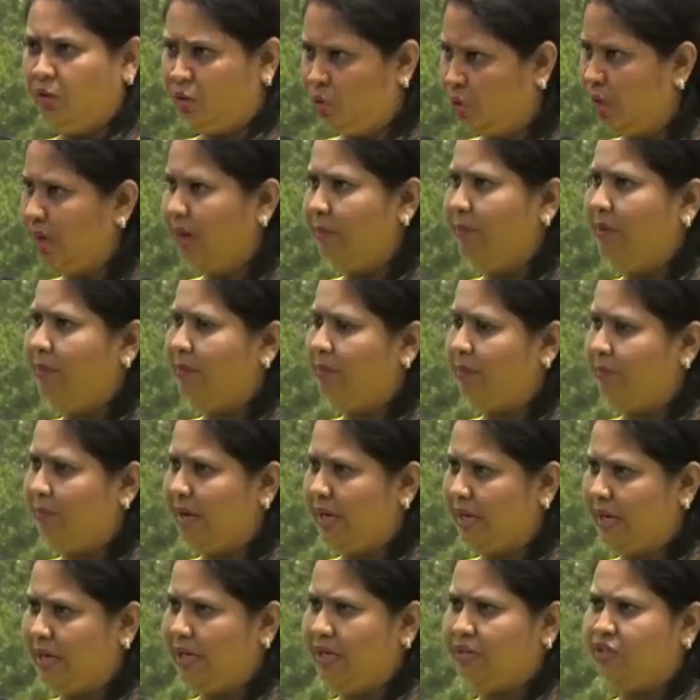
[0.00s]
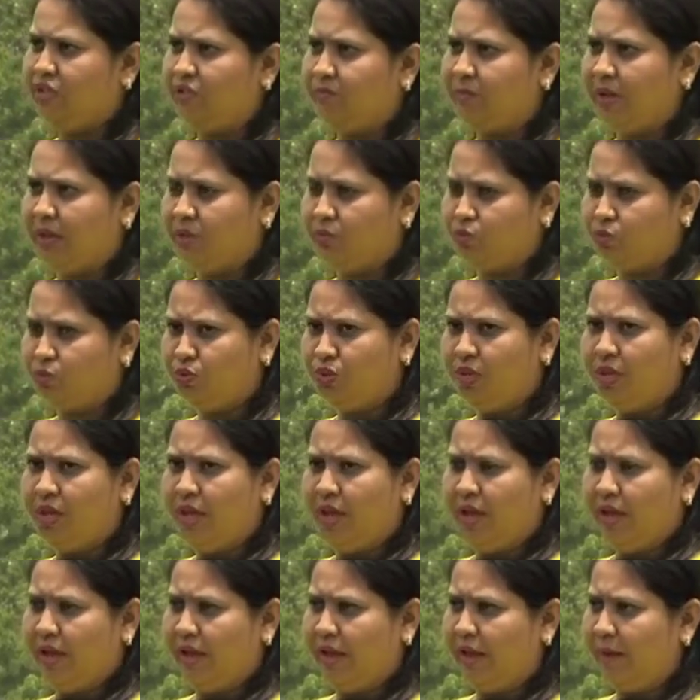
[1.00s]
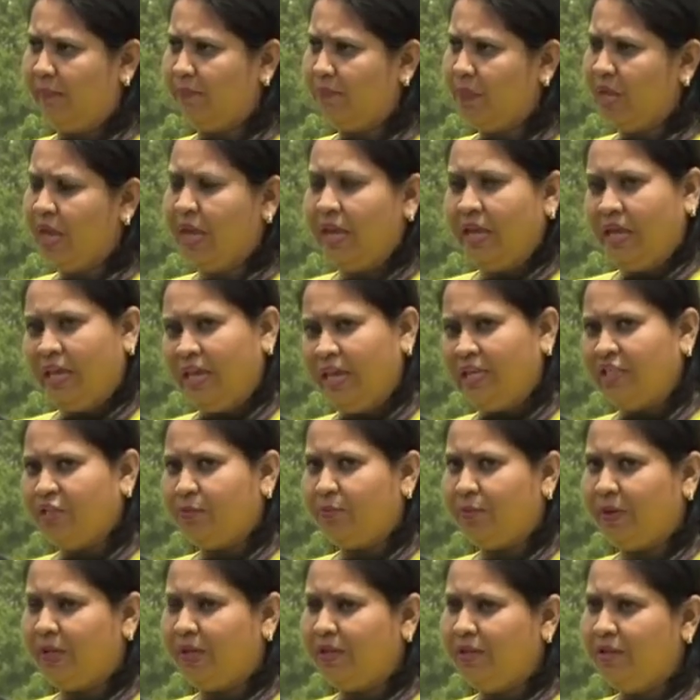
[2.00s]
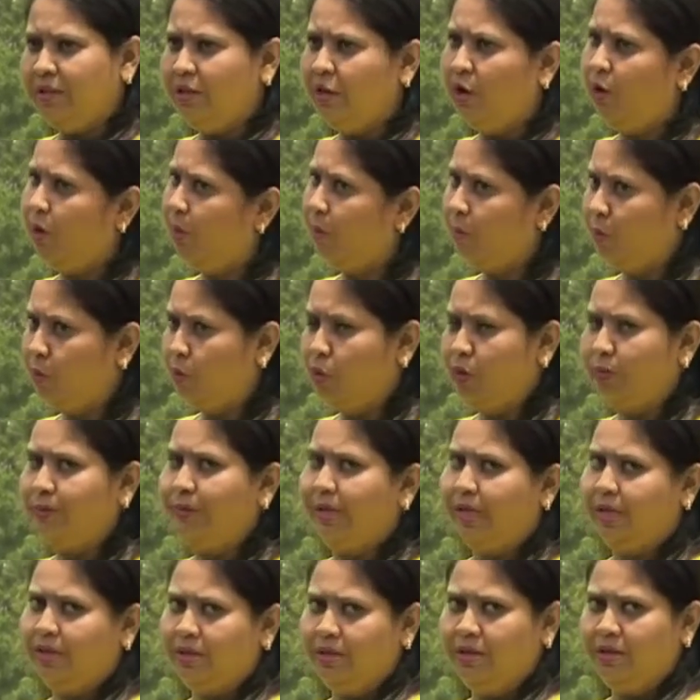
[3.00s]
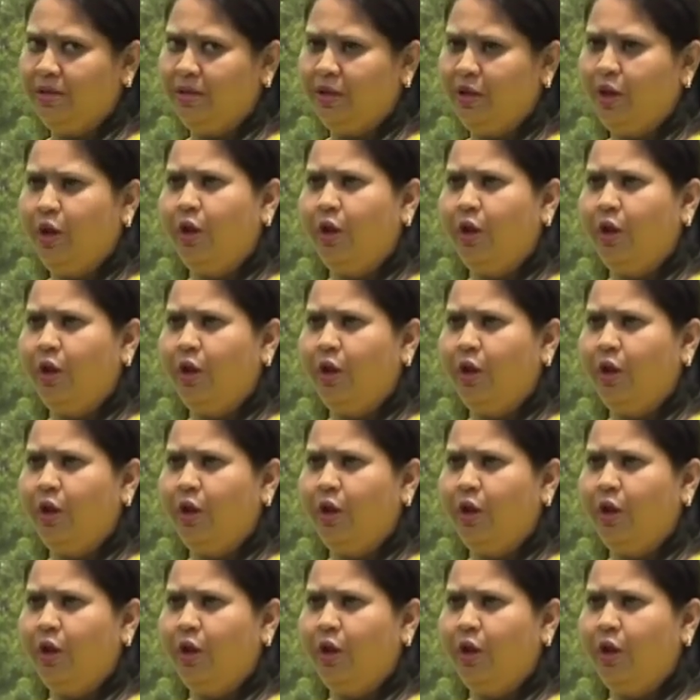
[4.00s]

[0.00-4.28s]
योगा में भी मैंने ये चीज़ महसूस किया है ईच ब्रीथ मोर ब्रीथ